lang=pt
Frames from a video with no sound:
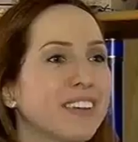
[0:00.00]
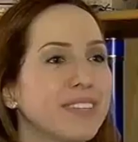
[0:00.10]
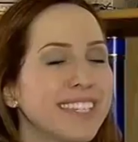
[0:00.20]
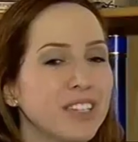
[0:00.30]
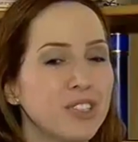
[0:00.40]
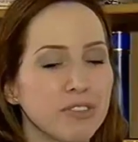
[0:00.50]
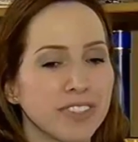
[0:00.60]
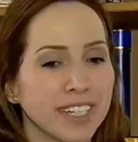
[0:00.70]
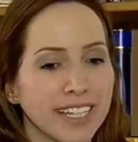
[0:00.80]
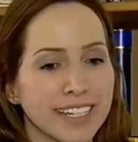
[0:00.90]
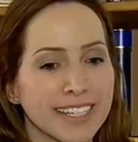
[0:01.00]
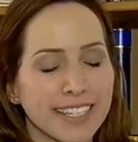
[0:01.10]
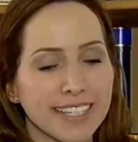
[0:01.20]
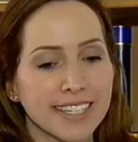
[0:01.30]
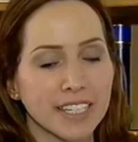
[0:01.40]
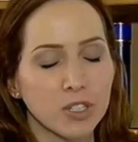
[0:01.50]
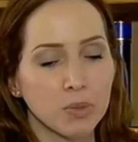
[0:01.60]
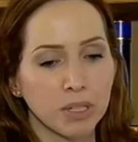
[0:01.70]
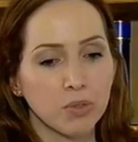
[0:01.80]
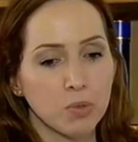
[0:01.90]
incentiva na criança esse
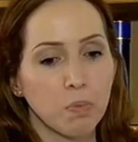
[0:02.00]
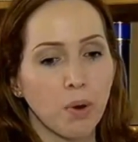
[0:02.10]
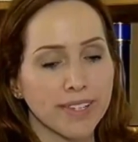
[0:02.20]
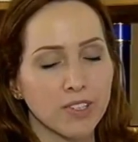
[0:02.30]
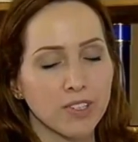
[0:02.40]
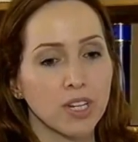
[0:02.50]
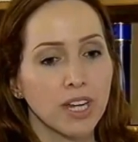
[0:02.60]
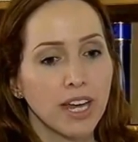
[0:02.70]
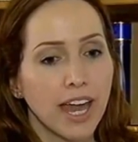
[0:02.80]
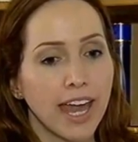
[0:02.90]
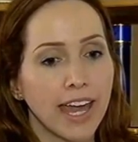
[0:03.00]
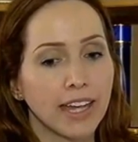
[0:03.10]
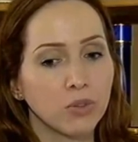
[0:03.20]
sentimento de posse de é,